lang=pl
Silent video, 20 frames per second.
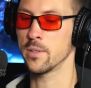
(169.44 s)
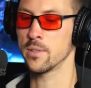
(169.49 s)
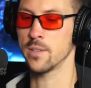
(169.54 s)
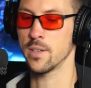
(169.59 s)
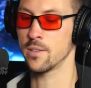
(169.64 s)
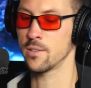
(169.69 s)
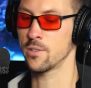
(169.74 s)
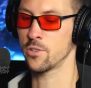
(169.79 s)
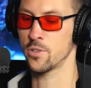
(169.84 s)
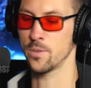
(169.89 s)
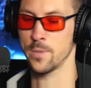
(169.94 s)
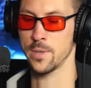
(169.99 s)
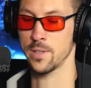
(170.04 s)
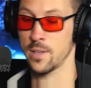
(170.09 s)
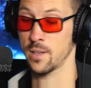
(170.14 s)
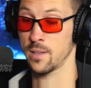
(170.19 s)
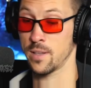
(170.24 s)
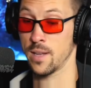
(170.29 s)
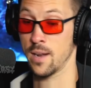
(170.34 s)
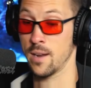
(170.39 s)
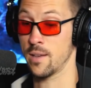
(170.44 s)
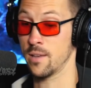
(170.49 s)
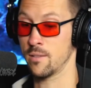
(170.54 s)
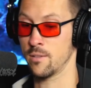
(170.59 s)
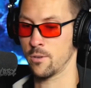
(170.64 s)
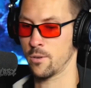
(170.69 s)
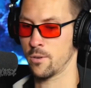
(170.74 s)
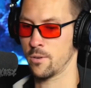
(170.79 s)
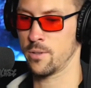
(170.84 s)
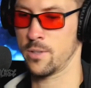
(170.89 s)
Super, stary, trzymaj tak y,
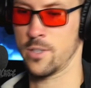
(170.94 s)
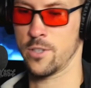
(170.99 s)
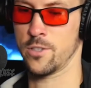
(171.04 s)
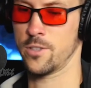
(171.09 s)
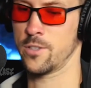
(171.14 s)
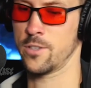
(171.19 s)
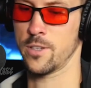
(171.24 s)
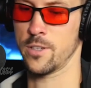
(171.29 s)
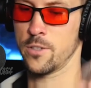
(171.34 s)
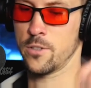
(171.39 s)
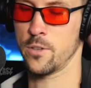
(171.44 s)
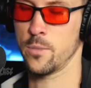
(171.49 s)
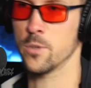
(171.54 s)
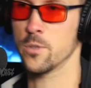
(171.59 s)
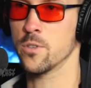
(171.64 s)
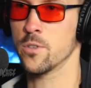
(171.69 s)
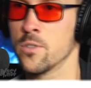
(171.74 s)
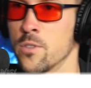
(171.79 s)
dalej do końca życia. I...